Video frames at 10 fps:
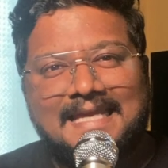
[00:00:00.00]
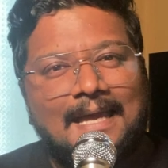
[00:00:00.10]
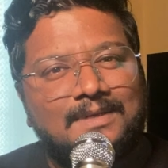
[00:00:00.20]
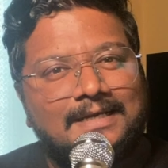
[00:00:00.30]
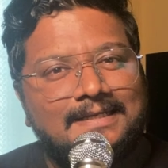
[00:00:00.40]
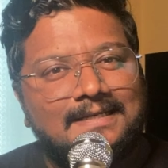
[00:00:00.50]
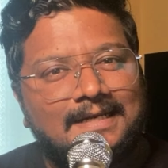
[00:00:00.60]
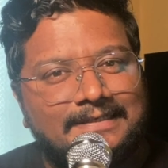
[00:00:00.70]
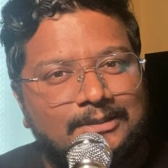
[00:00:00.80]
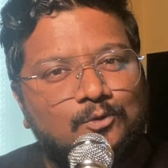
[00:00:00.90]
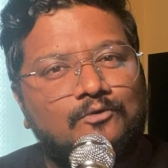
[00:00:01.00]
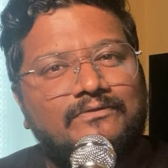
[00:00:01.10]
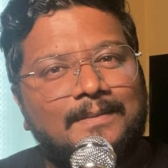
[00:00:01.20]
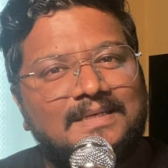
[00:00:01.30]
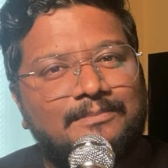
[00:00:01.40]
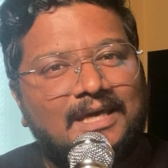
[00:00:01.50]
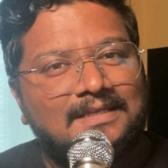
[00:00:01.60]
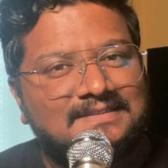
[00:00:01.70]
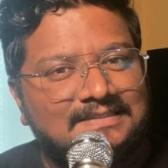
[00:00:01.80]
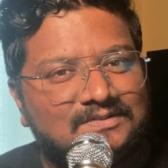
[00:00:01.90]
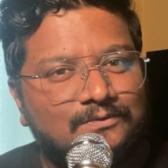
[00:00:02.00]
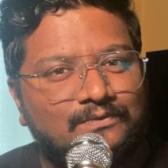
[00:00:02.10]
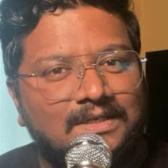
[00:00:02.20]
स्कैम नाइनटीन फैमिली मैन सीजन